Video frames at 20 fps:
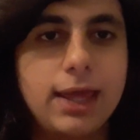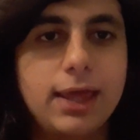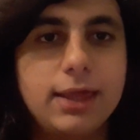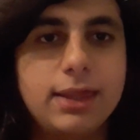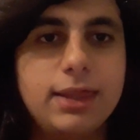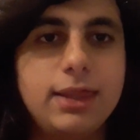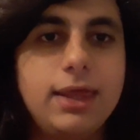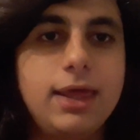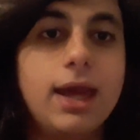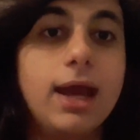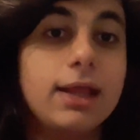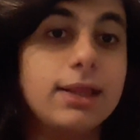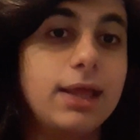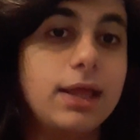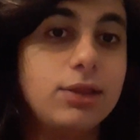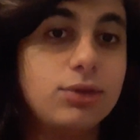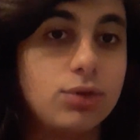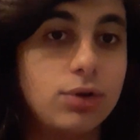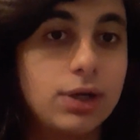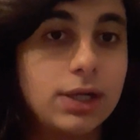che sia
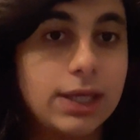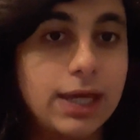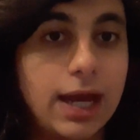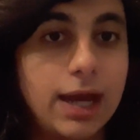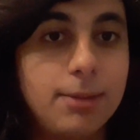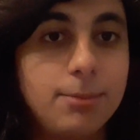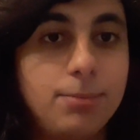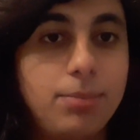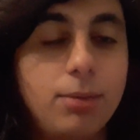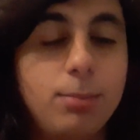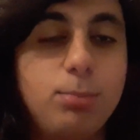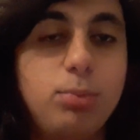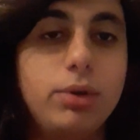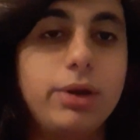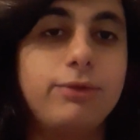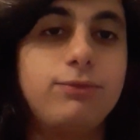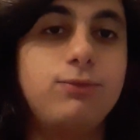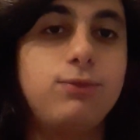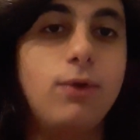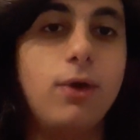dentro al campo
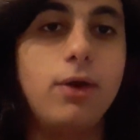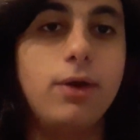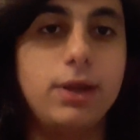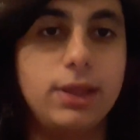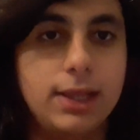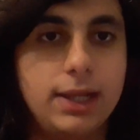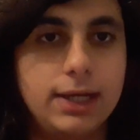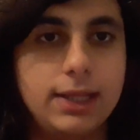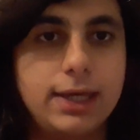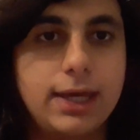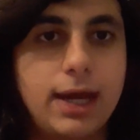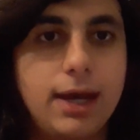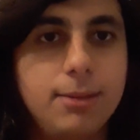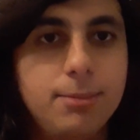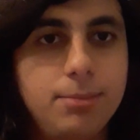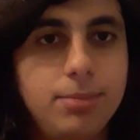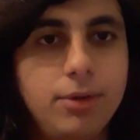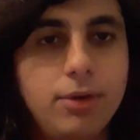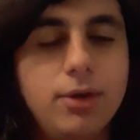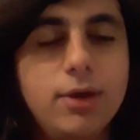oppure fuori dal
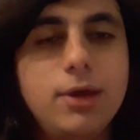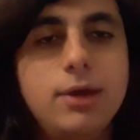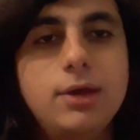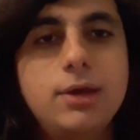campo.